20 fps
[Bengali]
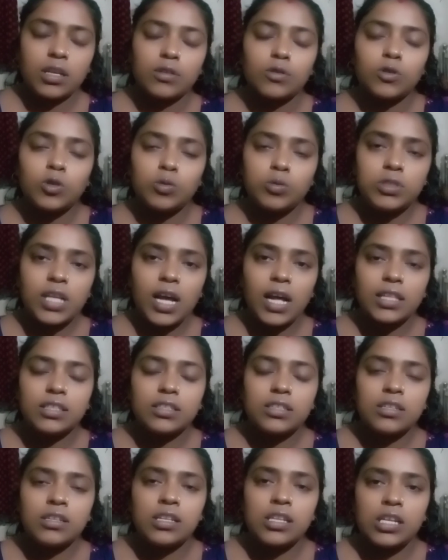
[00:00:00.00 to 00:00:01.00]
খুবই
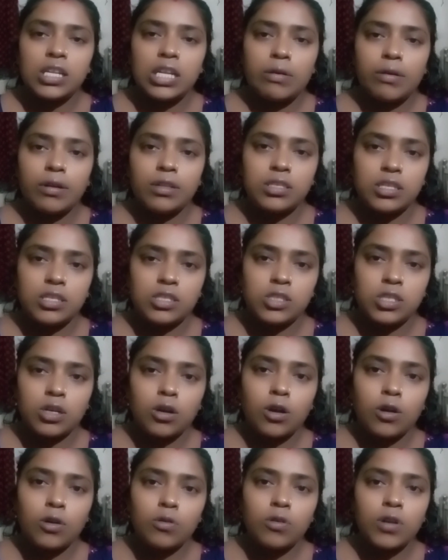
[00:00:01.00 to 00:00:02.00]
তাড়াতাড়ি নিয়ে নেওয়ার
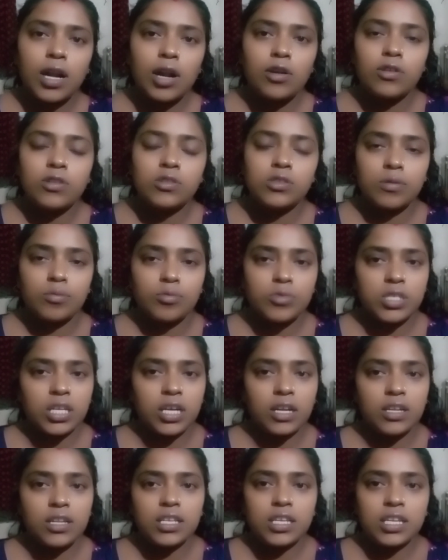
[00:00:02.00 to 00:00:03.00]
চেষ্টা করো কারণ
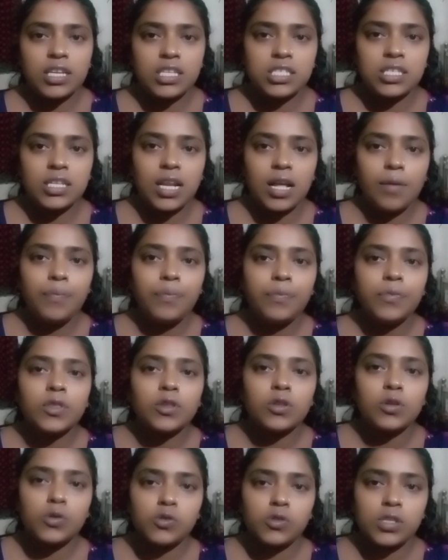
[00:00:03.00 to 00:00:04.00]
যেখানে গিয়েছিলাম
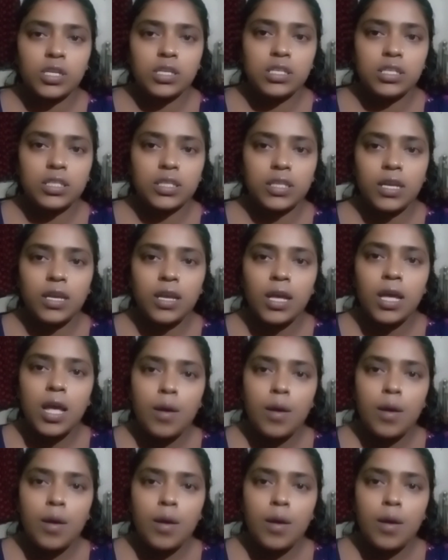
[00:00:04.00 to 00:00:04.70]
ডোজটা নিতে